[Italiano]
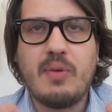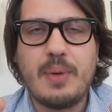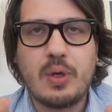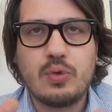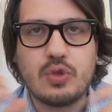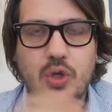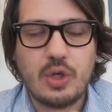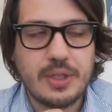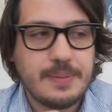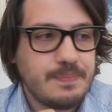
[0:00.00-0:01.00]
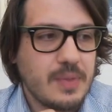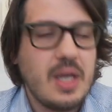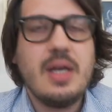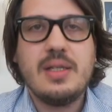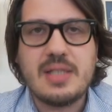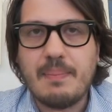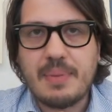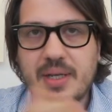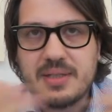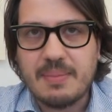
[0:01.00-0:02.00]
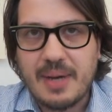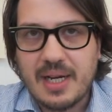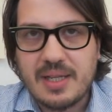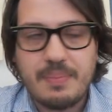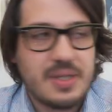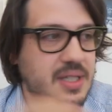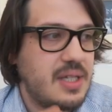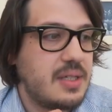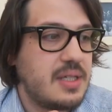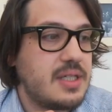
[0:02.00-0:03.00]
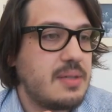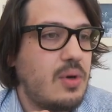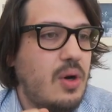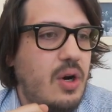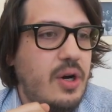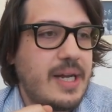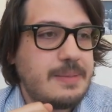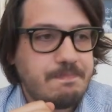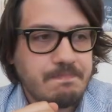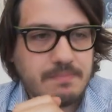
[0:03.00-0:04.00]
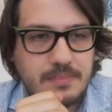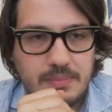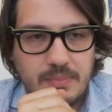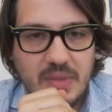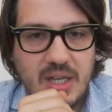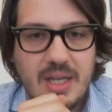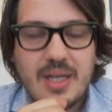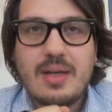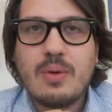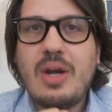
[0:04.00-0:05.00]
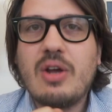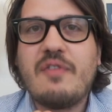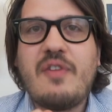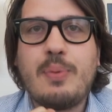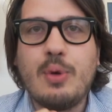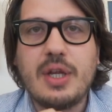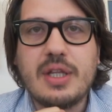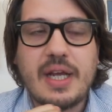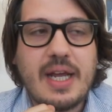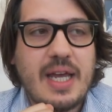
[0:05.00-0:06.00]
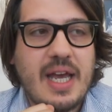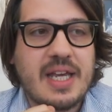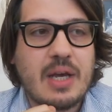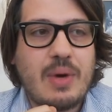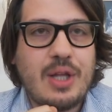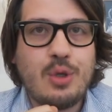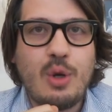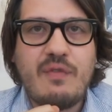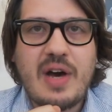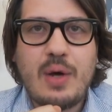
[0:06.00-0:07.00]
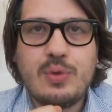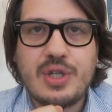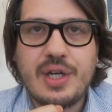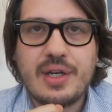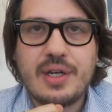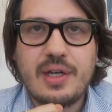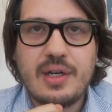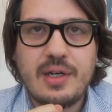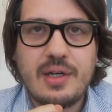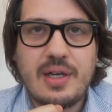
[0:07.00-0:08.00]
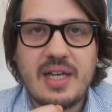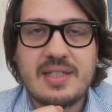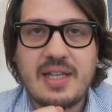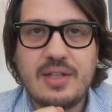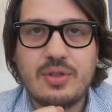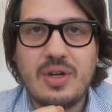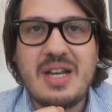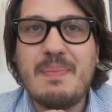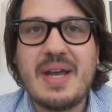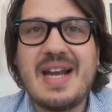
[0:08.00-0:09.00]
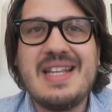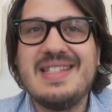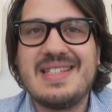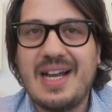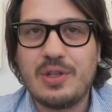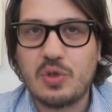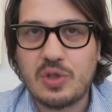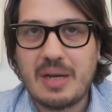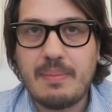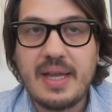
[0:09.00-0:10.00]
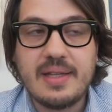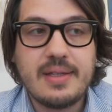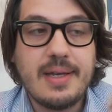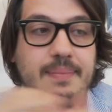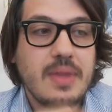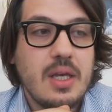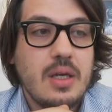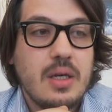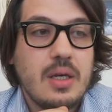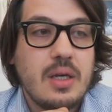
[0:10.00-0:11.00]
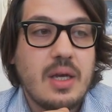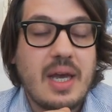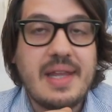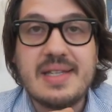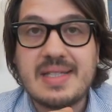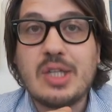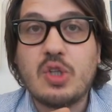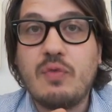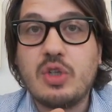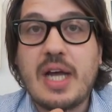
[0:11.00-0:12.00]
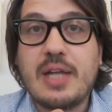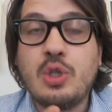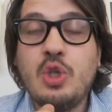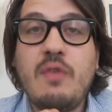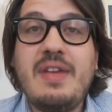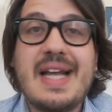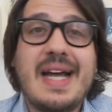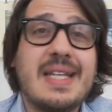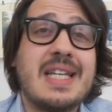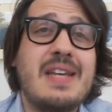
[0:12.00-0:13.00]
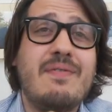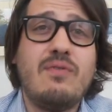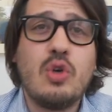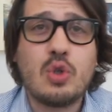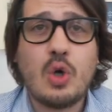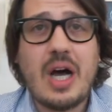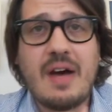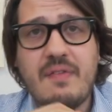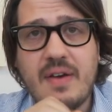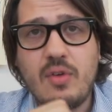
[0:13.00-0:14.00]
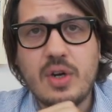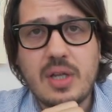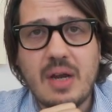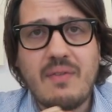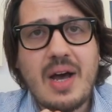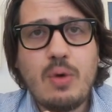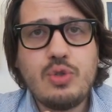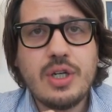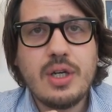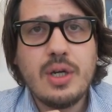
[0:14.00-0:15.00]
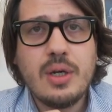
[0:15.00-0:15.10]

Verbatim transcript: Berlusconi. Sempre si parla del presidentissimo. Ora, quello che fa più ridere è che quando il voucher eh, è stato liberalizzato totalmente ed è stato votato, indovinate chi votò a favore del voucher?